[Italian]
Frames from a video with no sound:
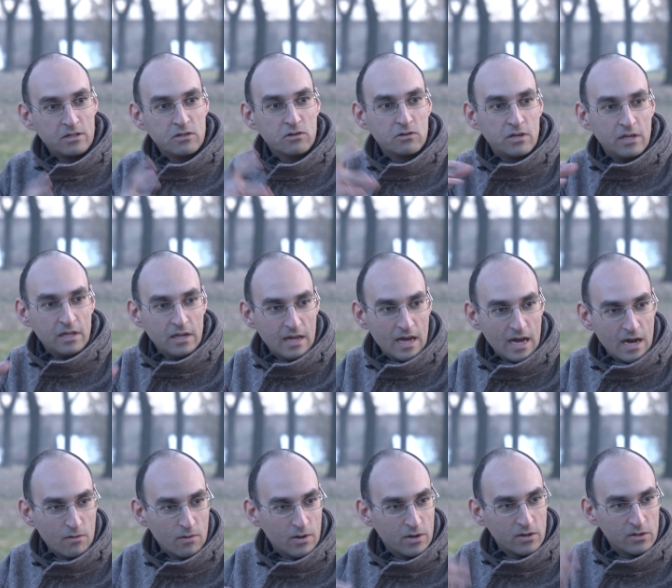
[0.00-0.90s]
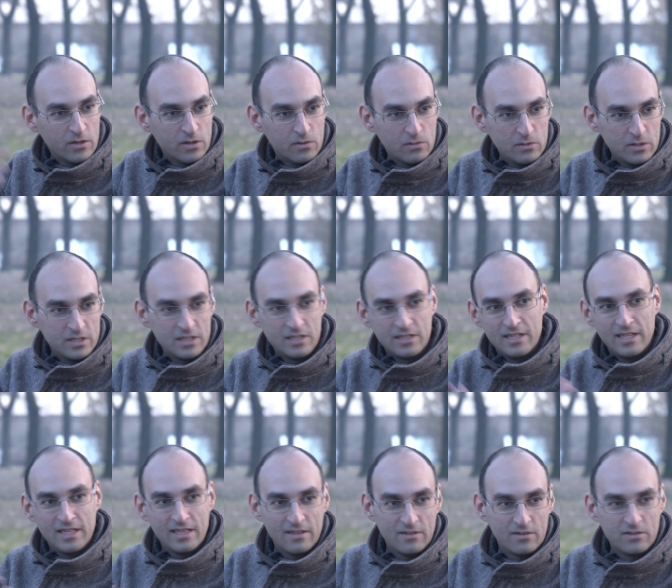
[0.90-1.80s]
di Okinawa, no? di cui si
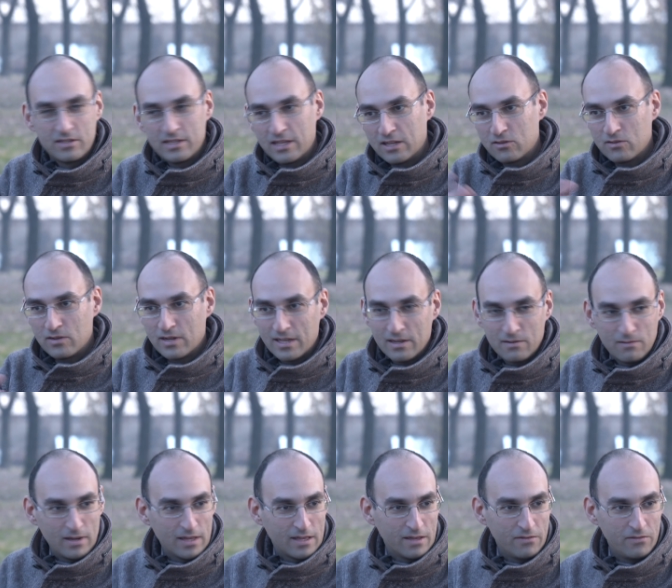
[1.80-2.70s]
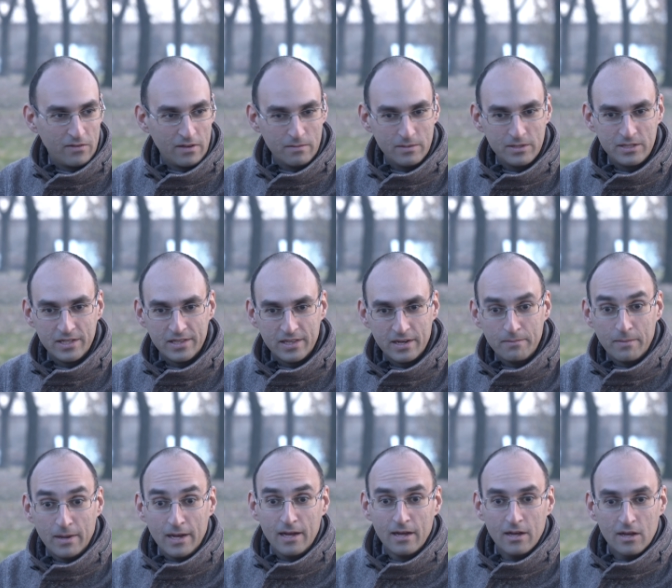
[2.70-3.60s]
sente ogni tanto anche qualche film, eccetera,
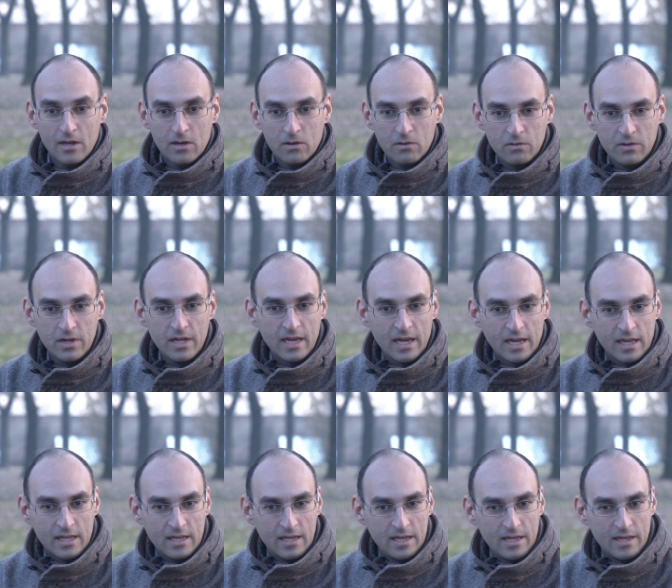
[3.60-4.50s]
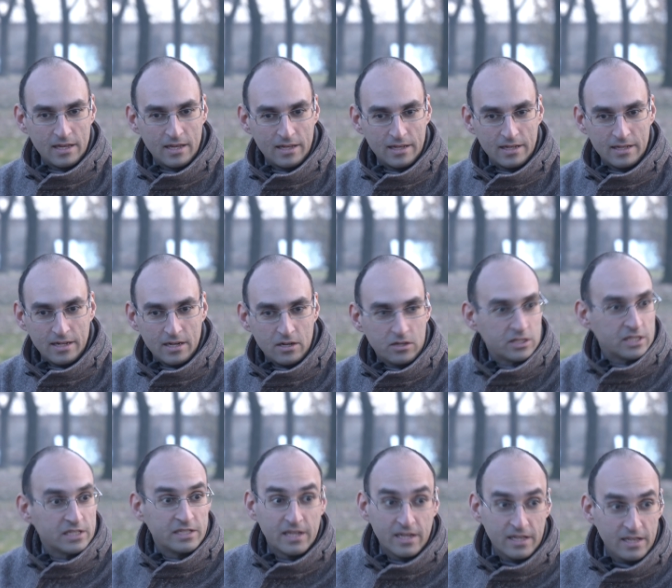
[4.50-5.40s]
ma una è anche eh, nella
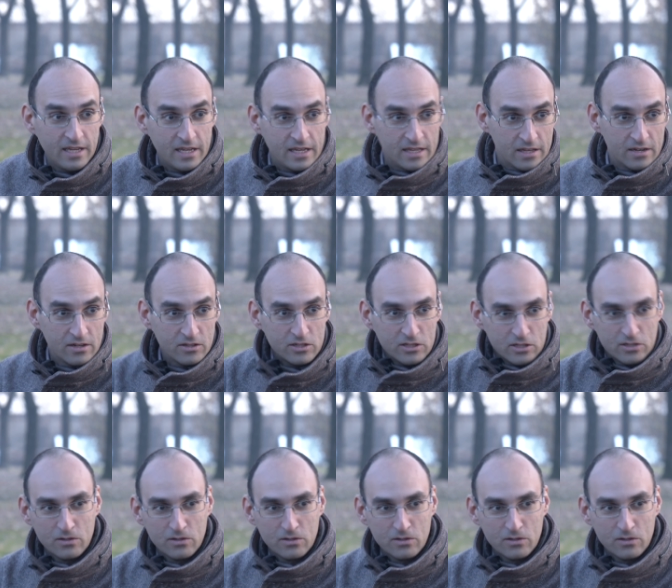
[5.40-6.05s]
nostra Sardegna, no? ci